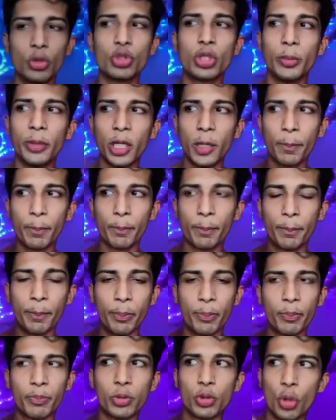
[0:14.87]
तुझे मैंने
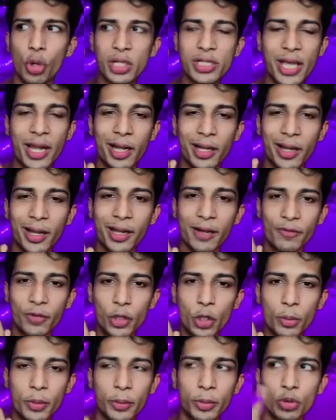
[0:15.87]
2018 के
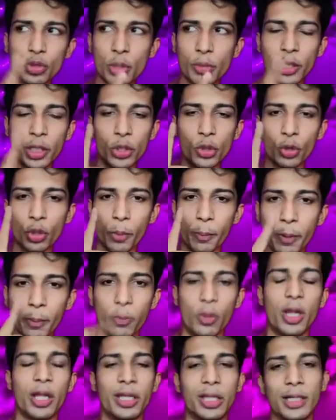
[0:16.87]
वीडियो में तुझे मैंने यूट्यूब पे
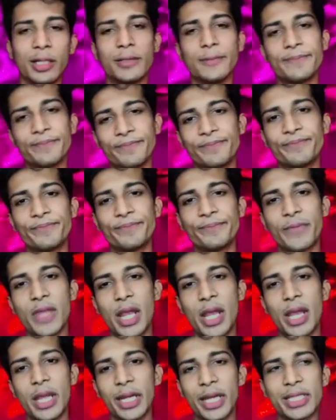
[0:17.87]
बोला था
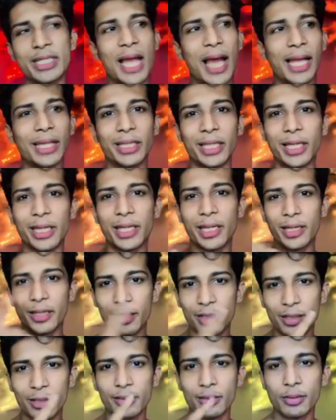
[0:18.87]
कि जहां तेरे
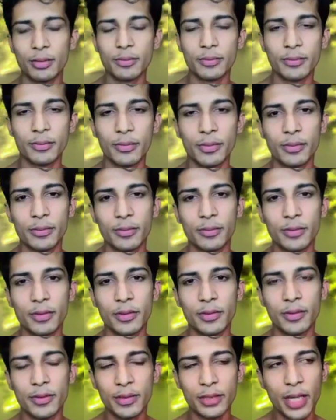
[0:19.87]

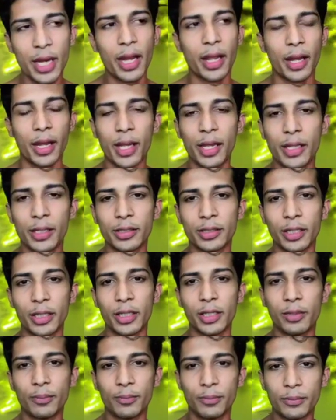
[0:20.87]
ये है ना
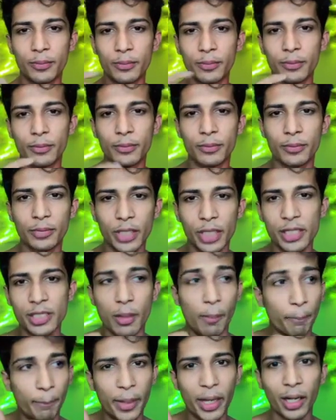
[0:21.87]
तेरी तेरे
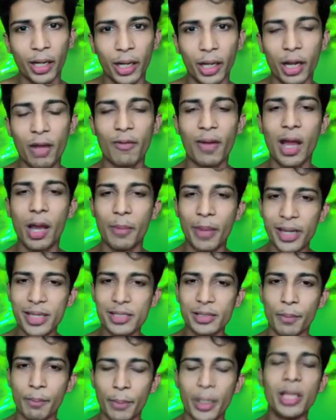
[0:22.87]
संपर्क है ना वहां
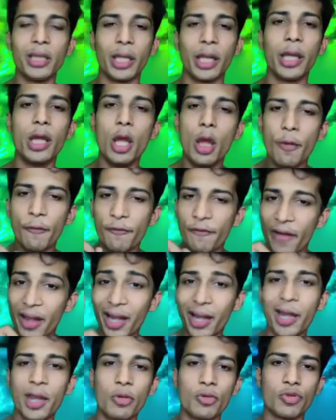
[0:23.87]
हमारे संबंध है
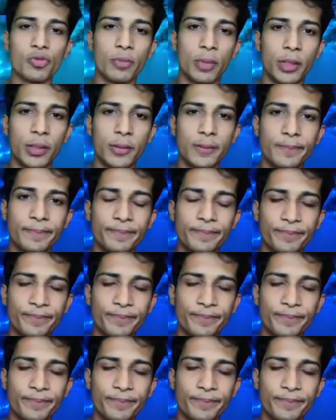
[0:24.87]
फर्क है उसमें